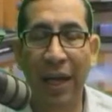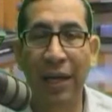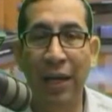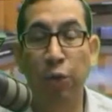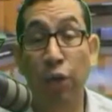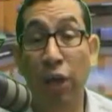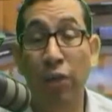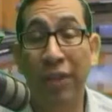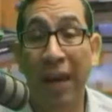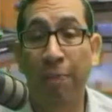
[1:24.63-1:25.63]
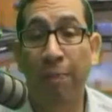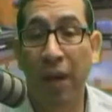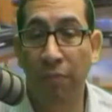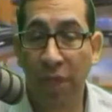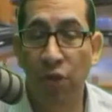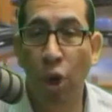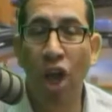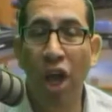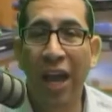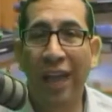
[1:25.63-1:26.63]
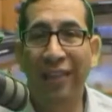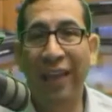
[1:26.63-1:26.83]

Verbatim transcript: eh, ni nos podemos dar el permiso